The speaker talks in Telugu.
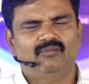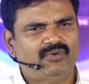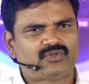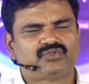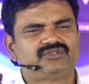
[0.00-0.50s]

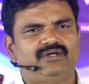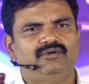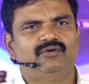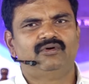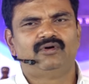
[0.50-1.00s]

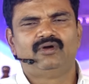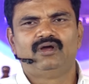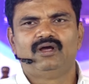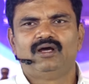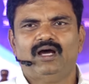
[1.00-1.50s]
బ్రతుకుతారో
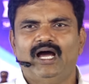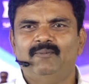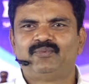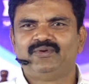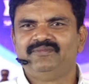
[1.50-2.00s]

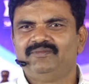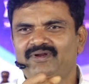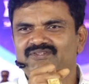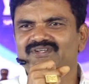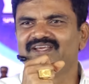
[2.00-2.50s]
అప్పుడు మీ
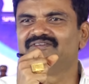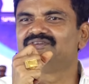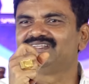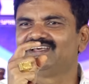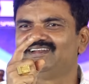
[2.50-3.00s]
బ్రతుకులు
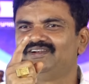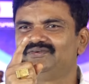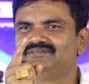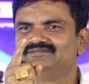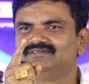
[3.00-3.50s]
ఏమవుతాయన్నాడు
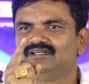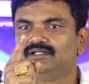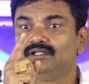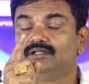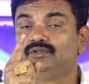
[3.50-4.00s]

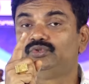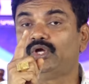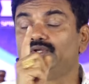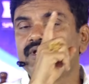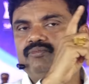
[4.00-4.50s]

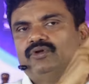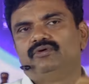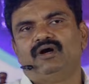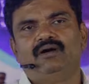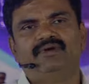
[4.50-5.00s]
ధన్యములు
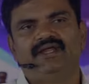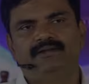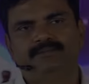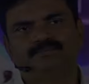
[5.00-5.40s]
ఆమెన్